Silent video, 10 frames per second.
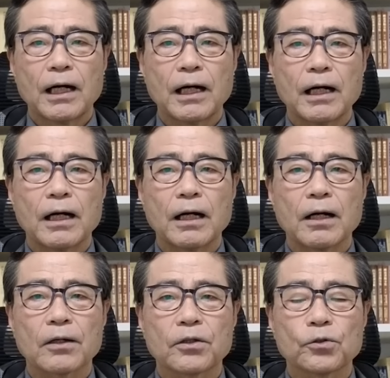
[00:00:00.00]

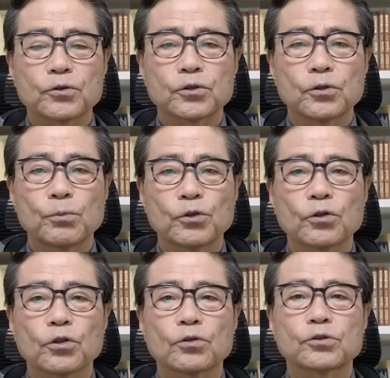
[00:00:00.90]
あ局長、
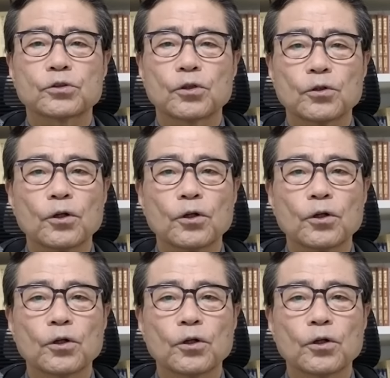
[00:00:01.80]
元局長